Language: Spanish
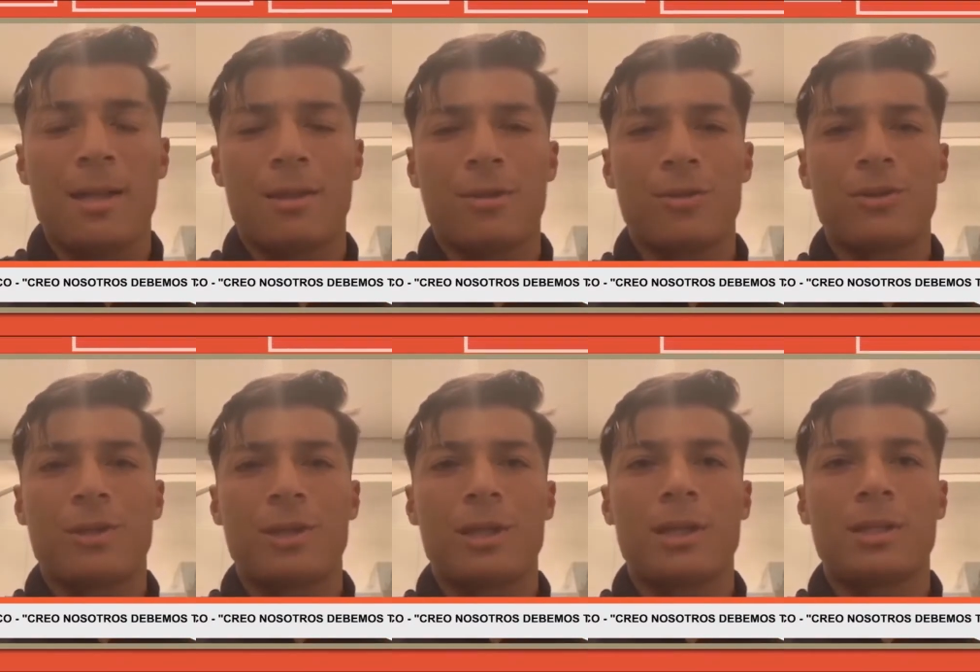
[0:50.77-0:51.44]

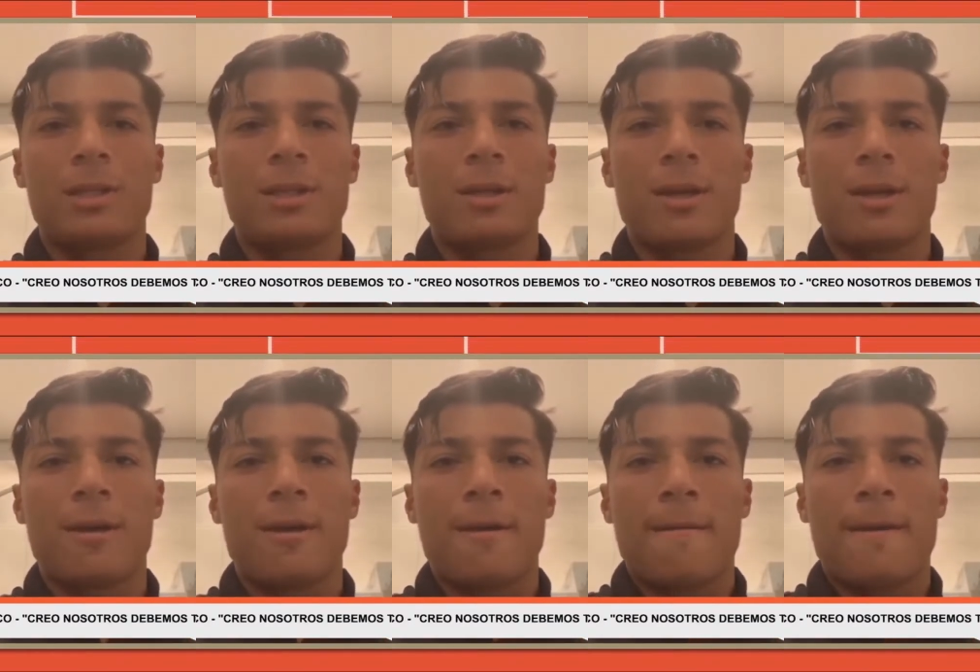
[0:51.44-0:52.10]
Entonces,
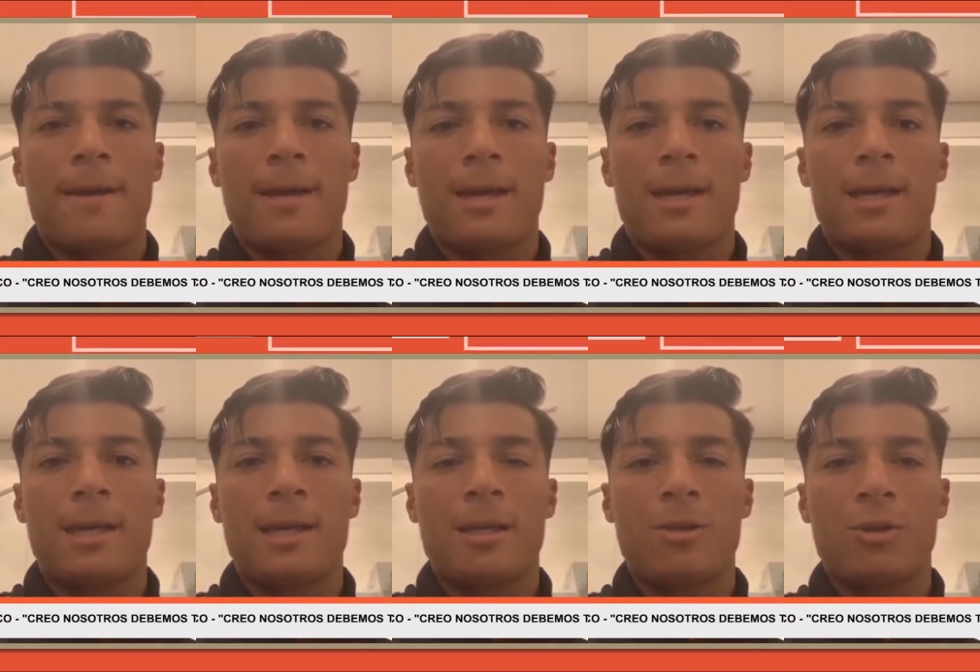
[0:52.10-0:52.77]

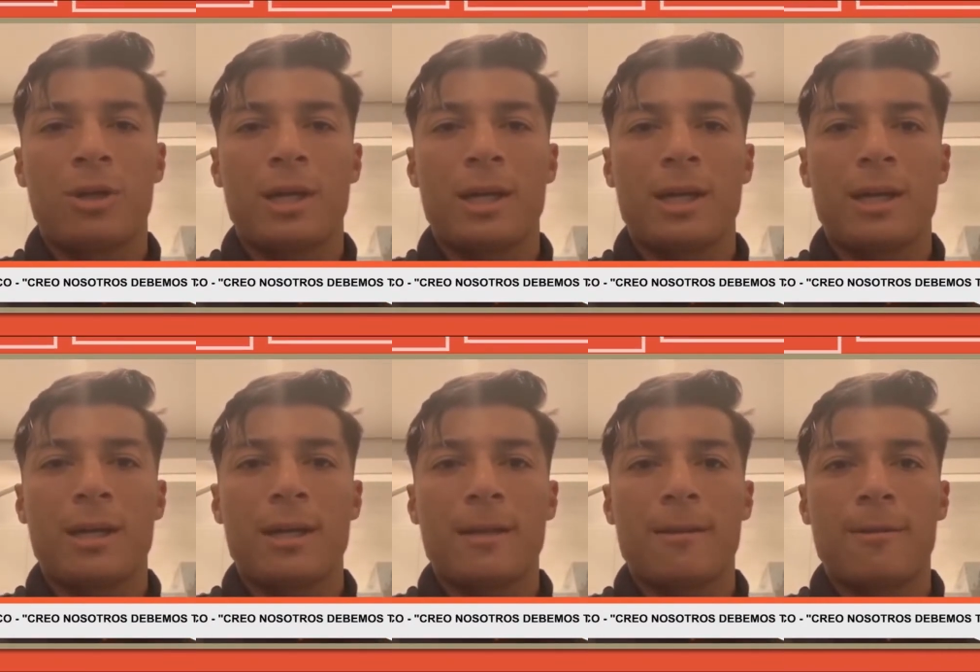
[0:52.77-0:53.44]
eh, es lo
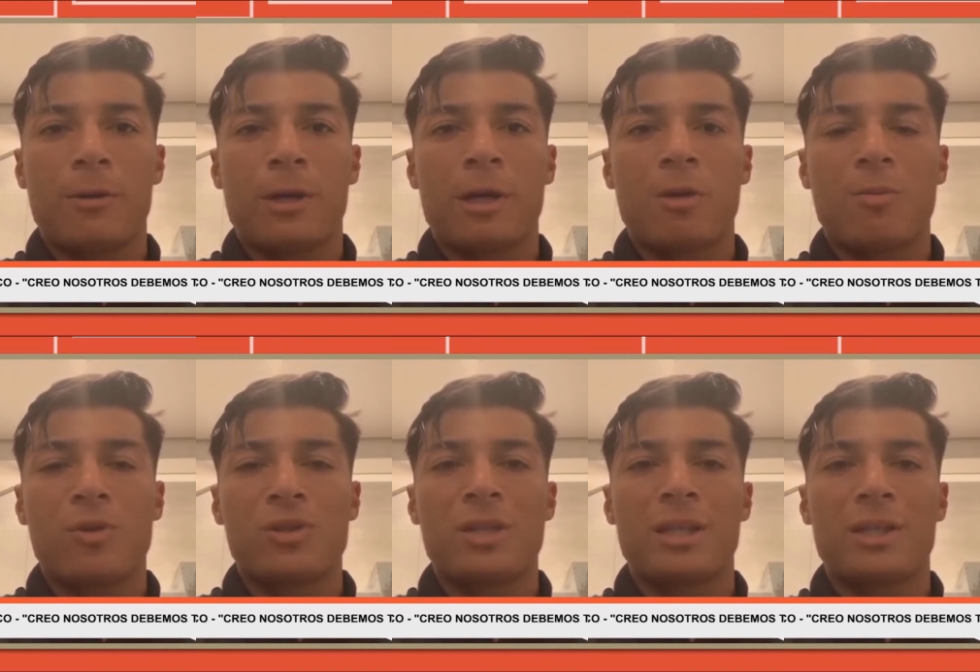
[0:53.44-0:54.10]
que, lo que
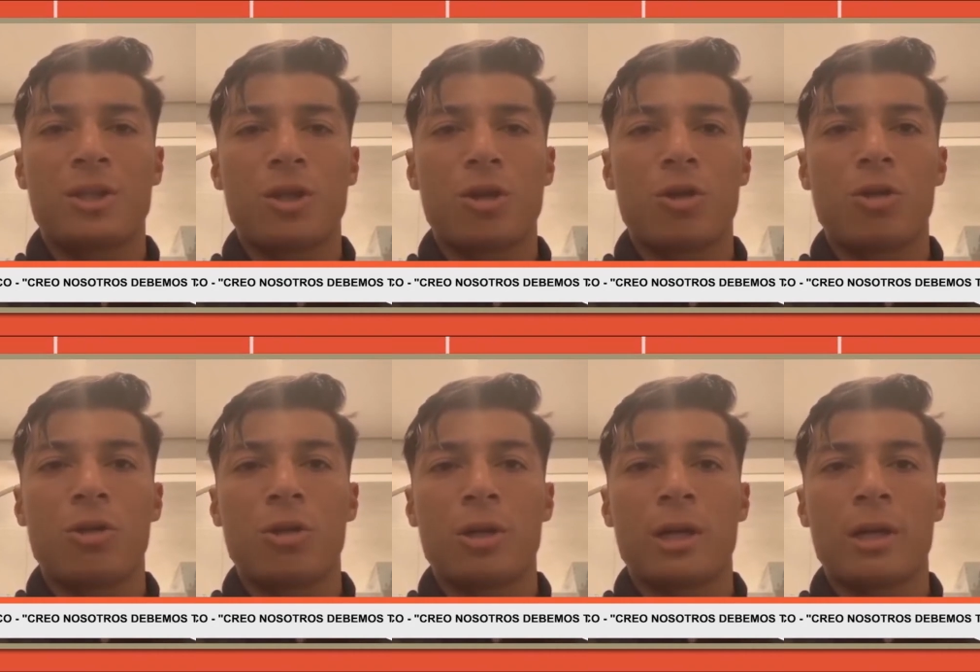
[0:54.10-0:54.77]
como
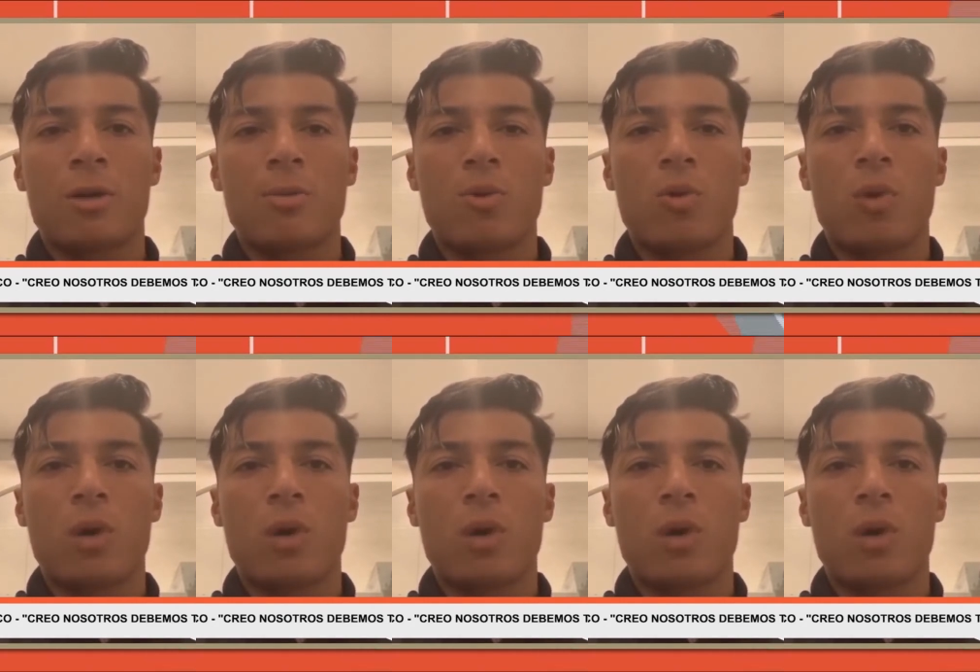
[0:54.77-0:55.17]
selección, lo que